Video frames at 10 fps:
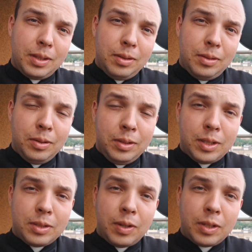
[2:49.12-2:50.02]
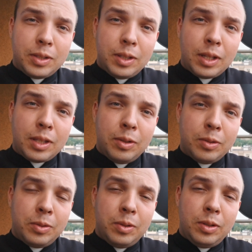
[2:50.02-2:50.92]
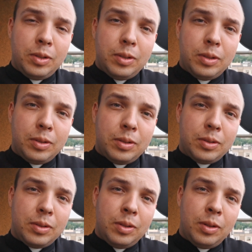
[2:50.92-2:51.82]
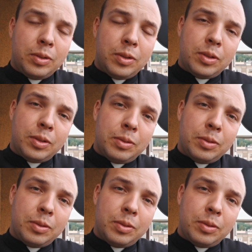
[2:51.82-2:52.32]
No i też właśnie dlatego Lot